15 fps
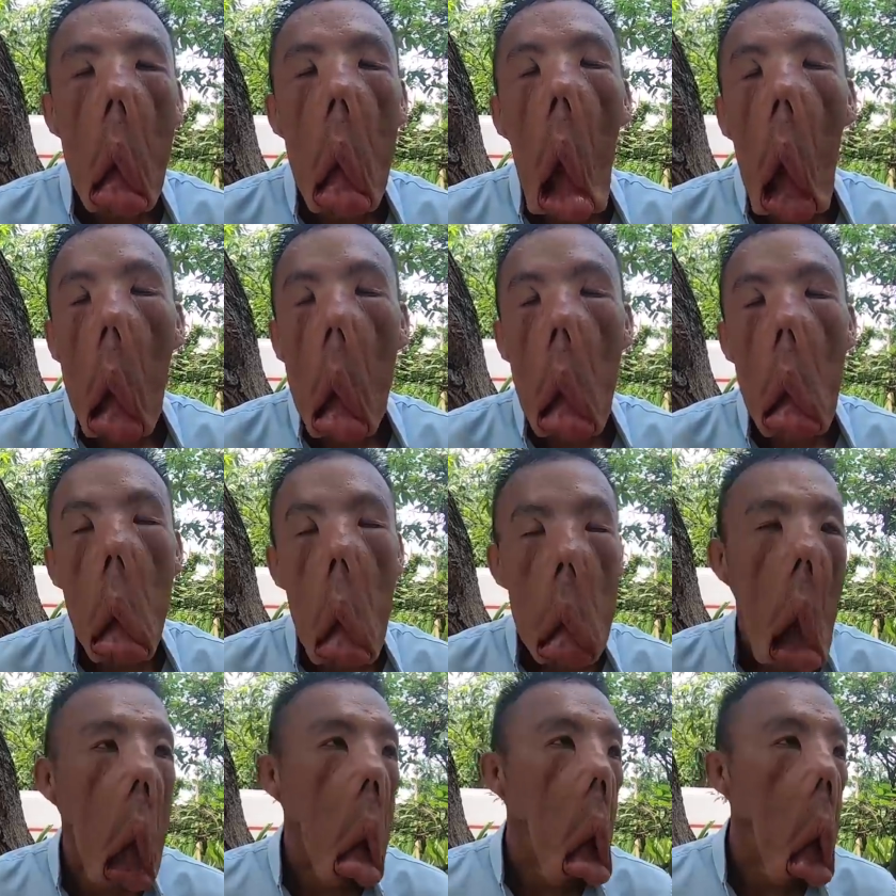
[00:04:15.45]
giờ nếu mà có
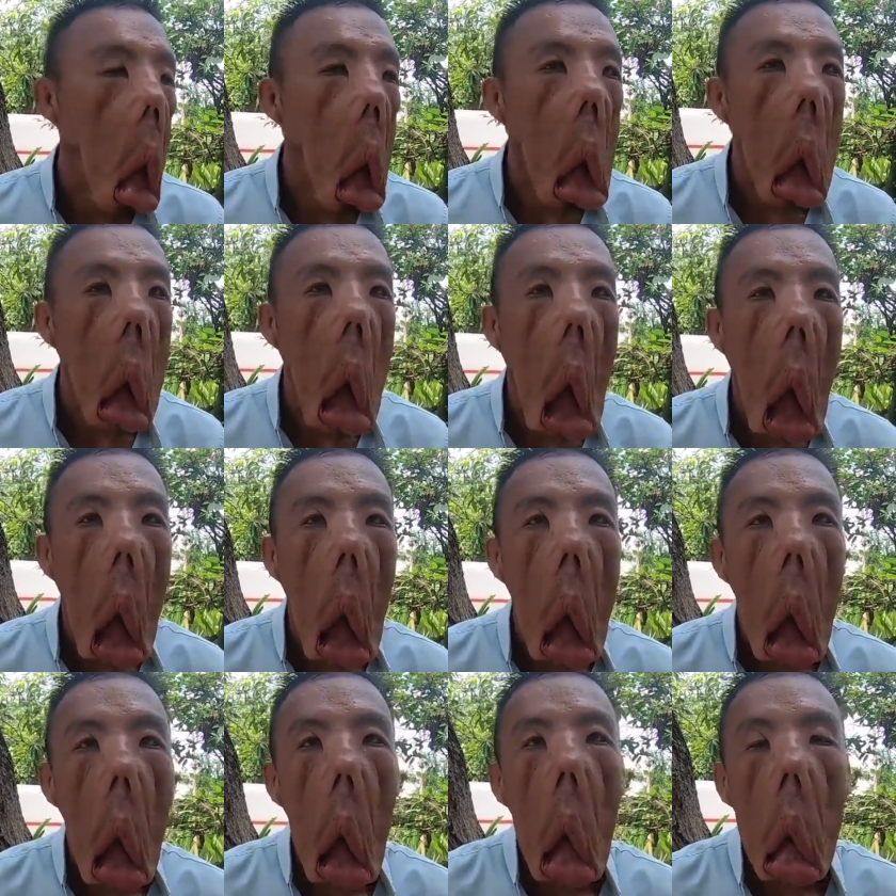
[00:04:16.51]
tiền thì đi uh,
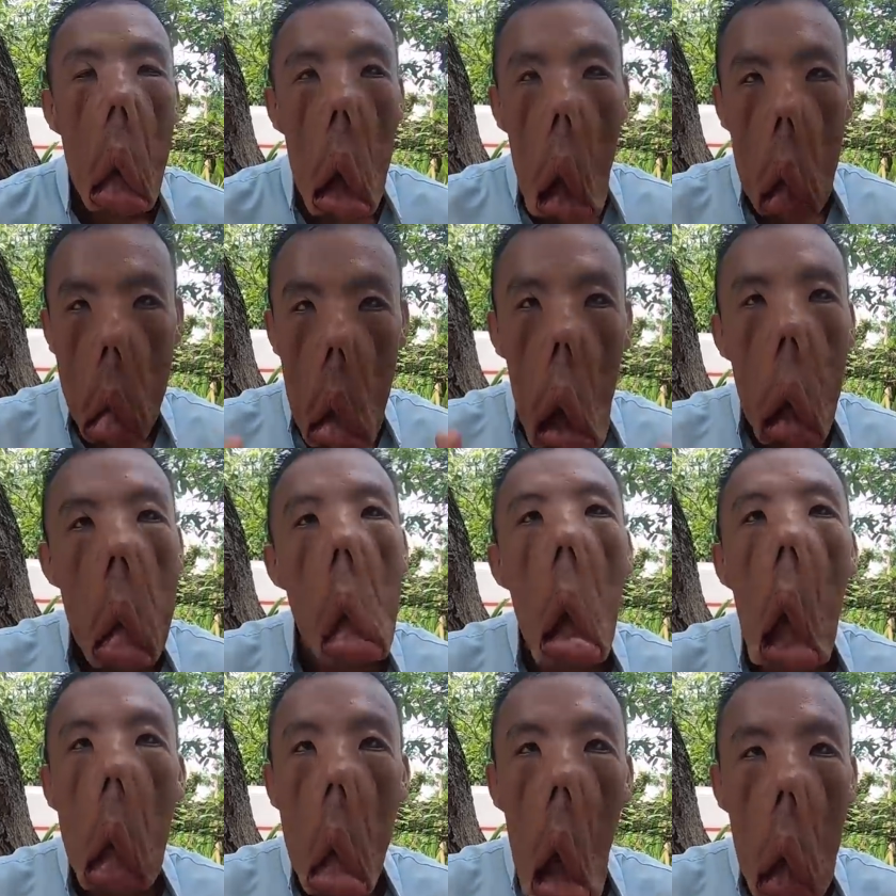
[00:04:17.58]
ờ, tặng nữ khuôn
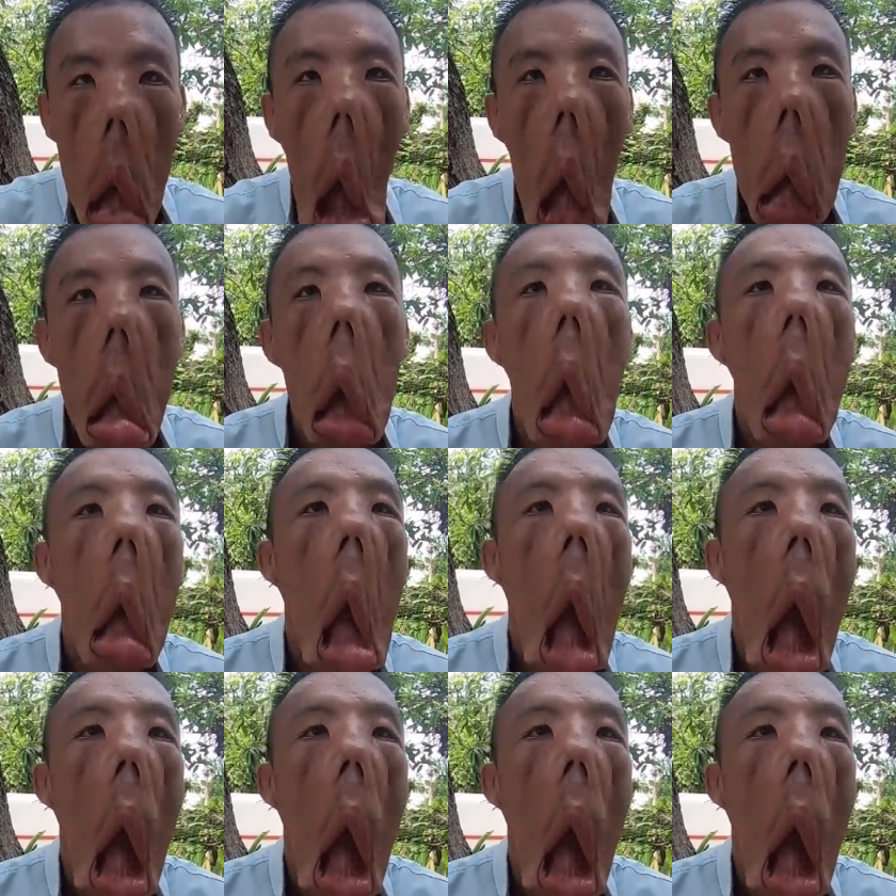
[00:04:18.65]
mặt tái tạo lên thôi